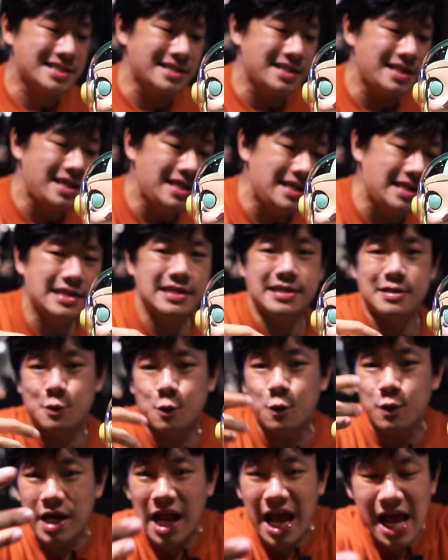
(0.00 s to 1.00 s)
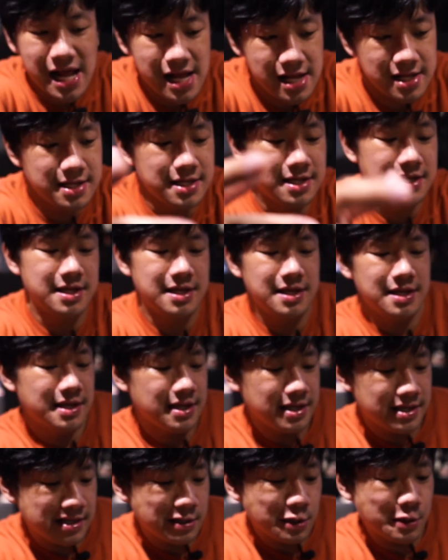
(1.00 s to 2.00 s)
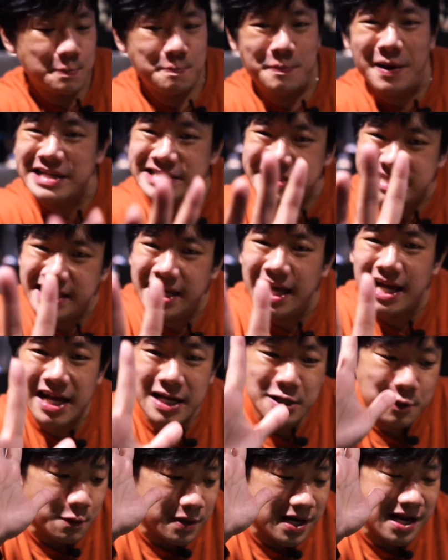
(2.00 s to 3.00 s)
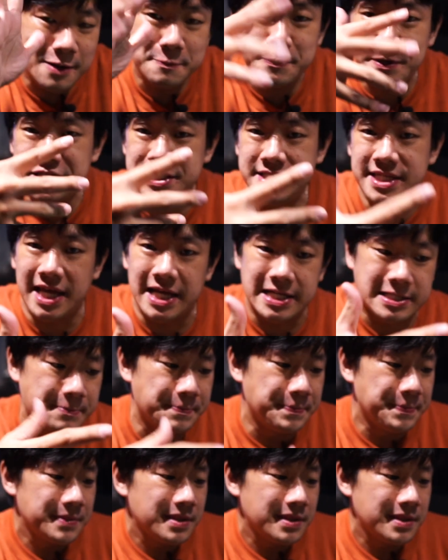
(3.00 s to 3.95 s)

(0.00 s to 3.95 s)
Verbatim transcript: seni kurang, pasti akan kurang appreciate.